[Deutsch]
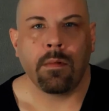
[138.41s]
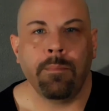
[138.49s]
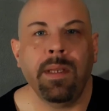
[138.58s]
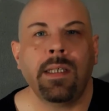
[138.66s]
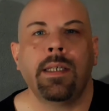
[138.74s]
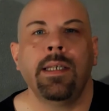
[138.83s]

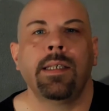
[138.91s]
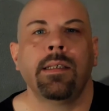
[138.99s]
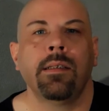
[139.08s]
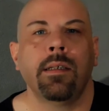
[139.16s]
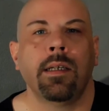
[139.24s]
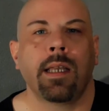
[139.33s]
Mit
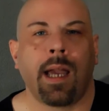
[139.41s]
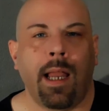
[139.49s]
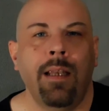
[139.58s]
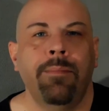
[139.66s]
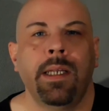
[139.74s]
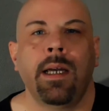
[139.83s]
diesen äh,
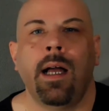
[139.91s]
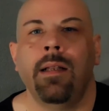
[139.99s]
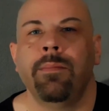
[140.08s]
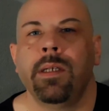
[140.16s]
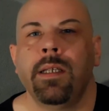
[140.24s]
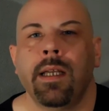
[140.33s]

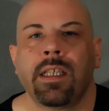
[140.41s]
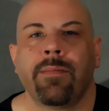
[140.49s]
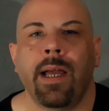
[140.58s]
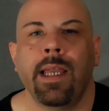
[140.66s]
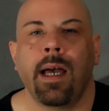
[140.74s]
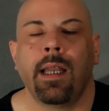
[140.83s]
Krallenpedalen bin ich ja
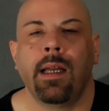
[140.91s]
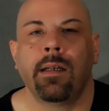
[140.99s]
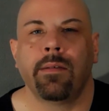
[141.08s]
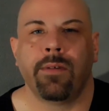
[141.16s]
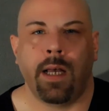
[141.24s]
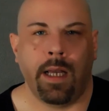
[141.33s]
zwei Jahre lang
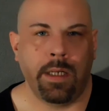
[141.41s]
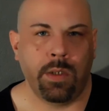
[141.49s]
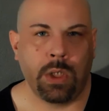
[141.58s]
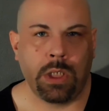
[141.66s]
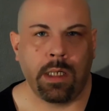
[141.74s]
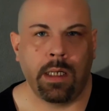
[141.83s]
gefahren
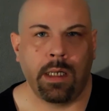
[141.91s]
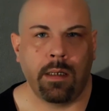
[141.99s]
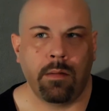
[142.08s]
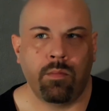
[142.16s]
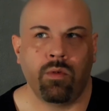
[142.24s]
und äh,